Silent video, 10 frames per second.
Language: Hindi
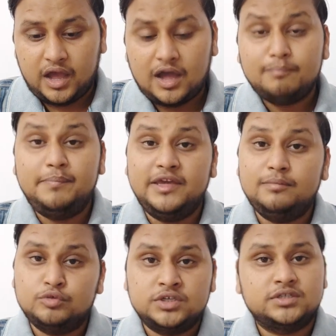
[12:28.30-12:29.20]
आप
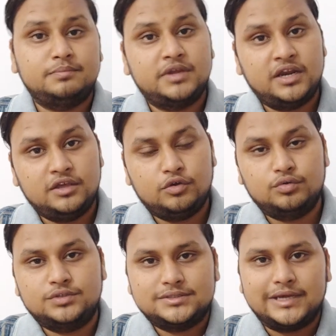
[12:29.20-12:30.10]
भी मुझे समझाने की
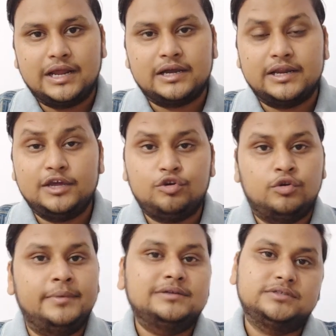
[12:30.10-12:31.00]
कोशिश करा करें
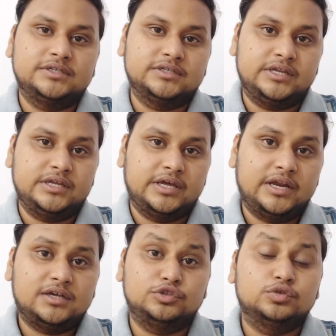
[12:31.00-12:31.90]
कमेंट्स के ज़रिए
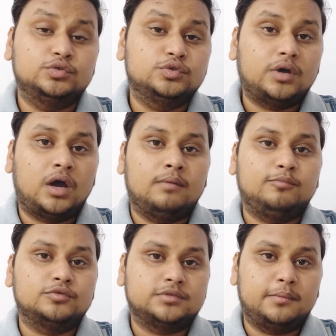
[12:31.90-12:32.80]
है ना जो जो
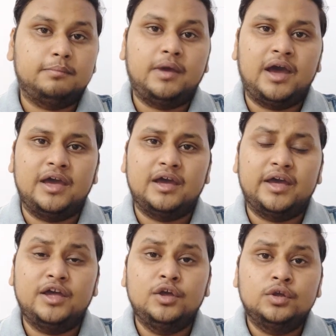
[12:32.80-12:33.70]
आपको समझ में आया
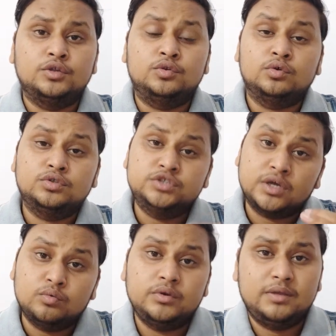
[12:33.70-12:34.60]
है जो
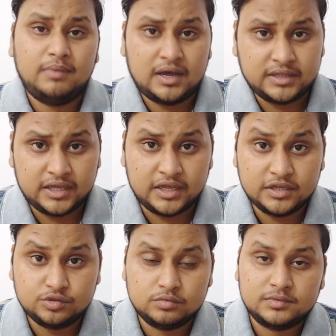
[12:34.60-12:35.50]
ज़रूरी बातें
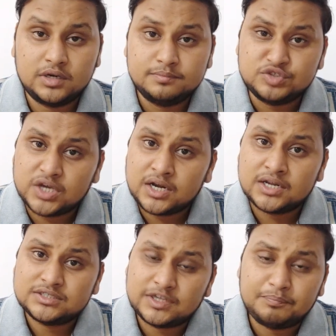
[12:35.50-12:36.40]
हैं जो मतलब
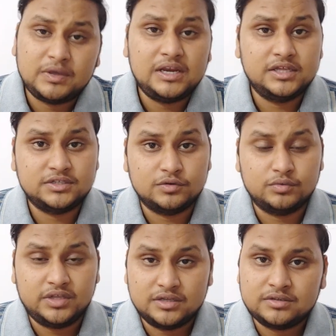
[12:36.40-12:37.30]
जानना सबके लिए
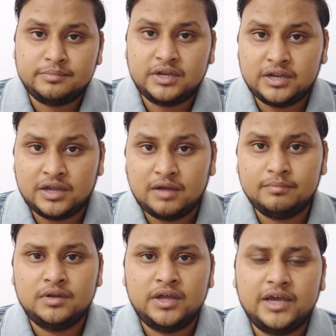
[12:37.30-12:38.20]
ज़रूरी है समझ रहे हैं ना
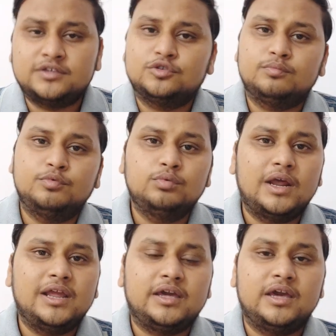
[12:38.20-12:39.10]
आप ऐसे तो
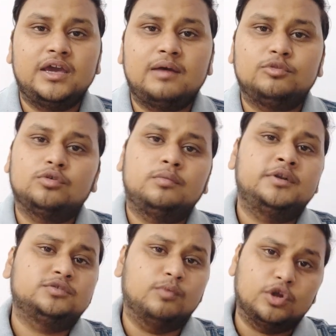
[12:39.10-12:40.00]
पूरा लिखेंगे आप तो
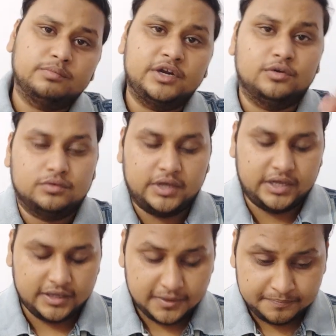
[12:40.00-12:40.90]
कमेंट्स बहुत बड़ी हो
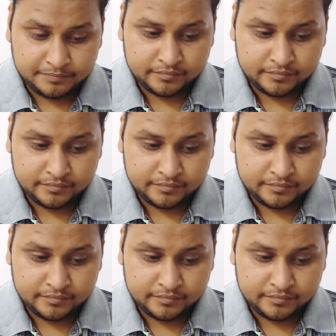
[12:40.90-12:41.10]
जाएगी